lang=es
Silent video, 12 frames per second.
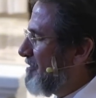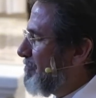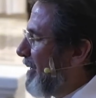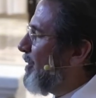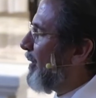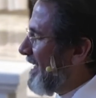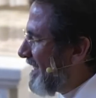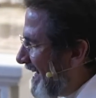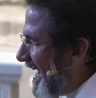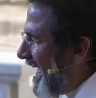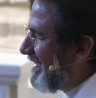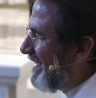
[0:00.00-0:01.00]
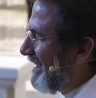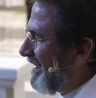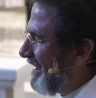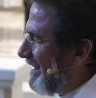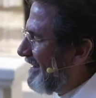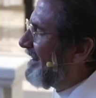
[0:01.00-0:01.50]
pero que sean
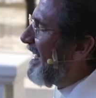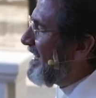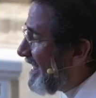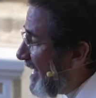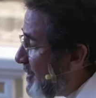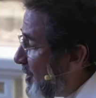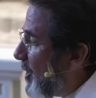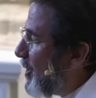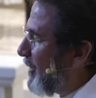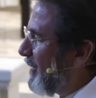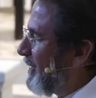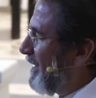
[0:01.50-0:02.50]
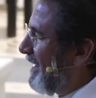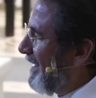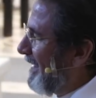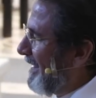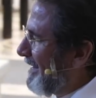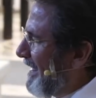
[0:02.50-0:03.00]
del Señor,
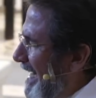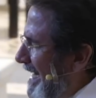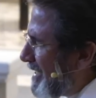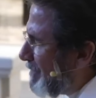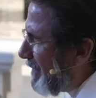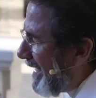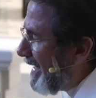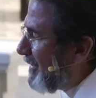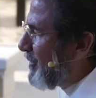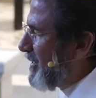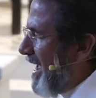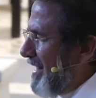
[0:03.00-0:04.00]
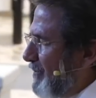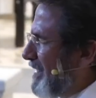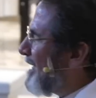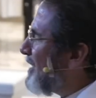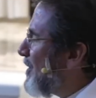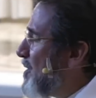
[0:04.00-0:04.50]
del Espíritu Santo.
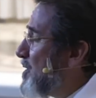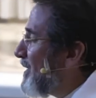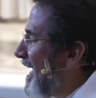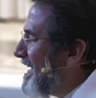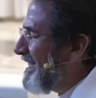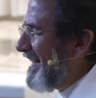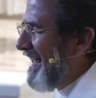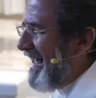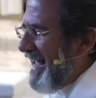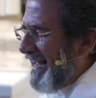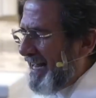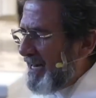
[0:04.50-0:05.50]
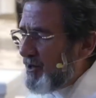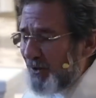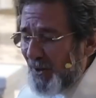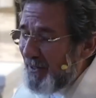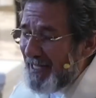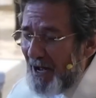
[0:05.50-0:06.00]
Esas cosas que no
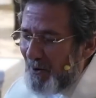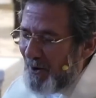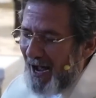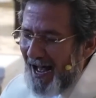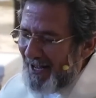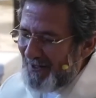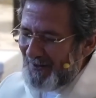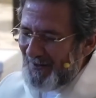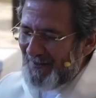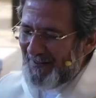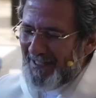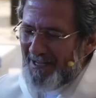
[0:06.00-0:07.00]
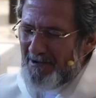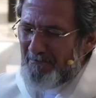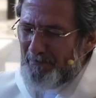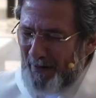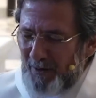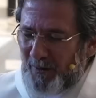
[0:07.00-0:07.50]
son de abogado,
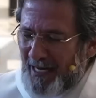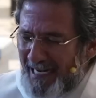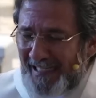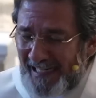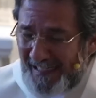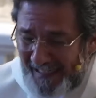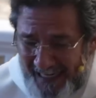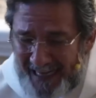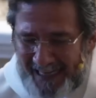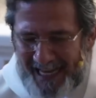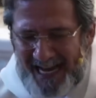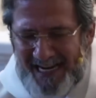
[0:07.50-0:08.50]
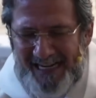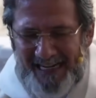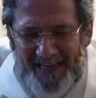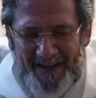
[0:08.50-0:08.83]
pero que necesitan